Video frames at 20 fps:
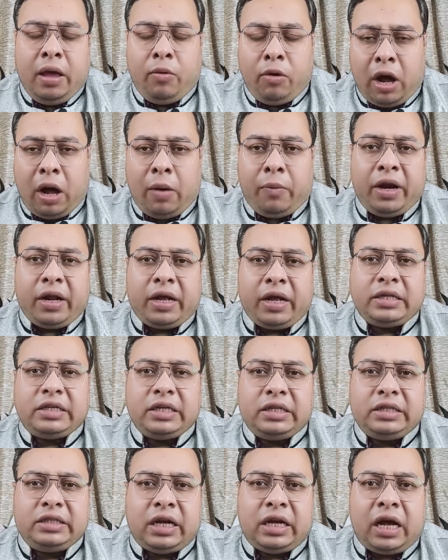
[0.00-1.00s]
এবং আমার
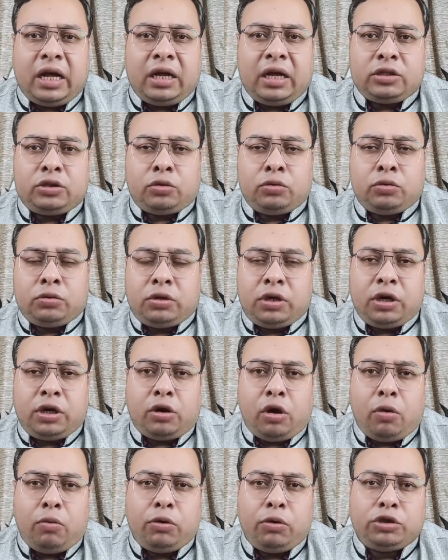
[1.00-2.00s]
কাছে যা
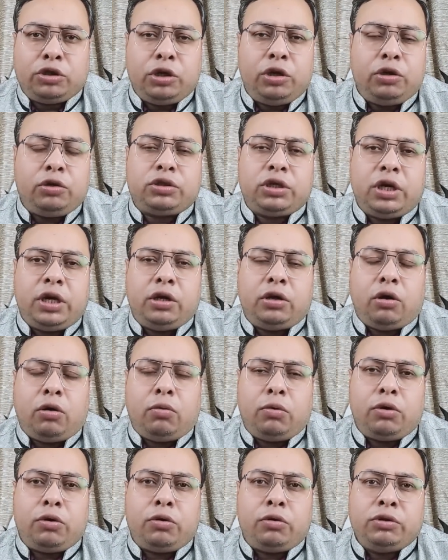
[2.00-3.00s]
সূত্রের খবর ছিল সেই
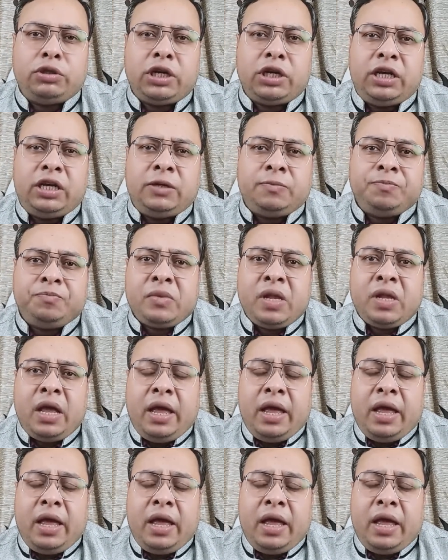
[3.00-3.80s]
খবর অনুযায়ী